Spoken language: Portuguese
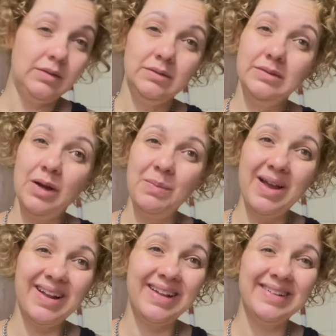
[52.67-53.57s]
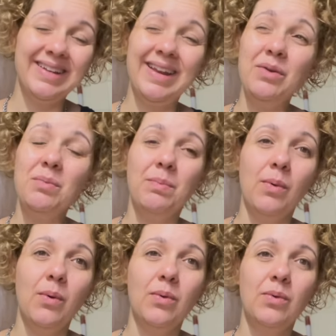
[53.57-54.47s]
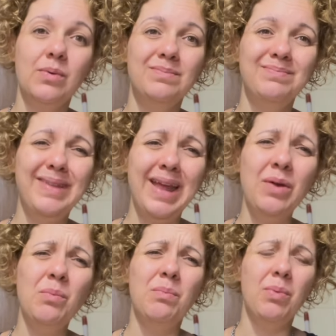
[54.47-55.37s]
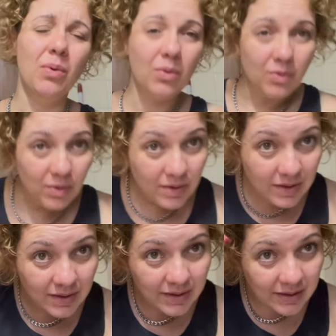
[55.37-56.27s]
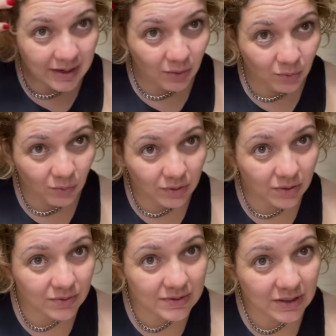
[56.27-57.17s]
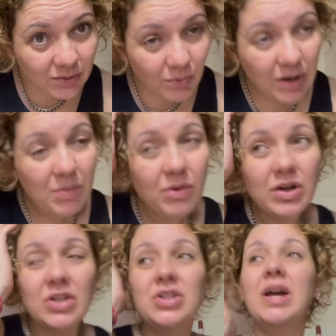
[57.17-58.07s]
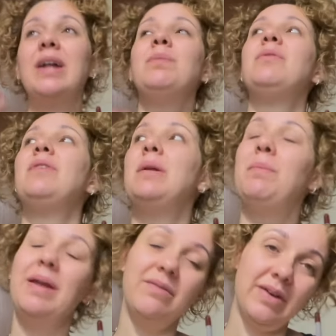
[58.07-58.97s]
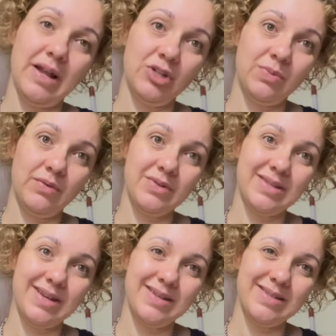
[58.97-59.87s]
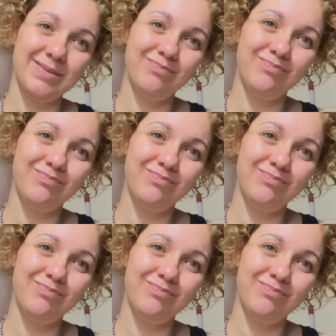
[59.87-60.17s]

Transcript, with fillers: não me agrada nem um pouco, nem um pouco. Eu nunca gostei do meu cabelo cacheado, pra falar bem a verdade pra vocês.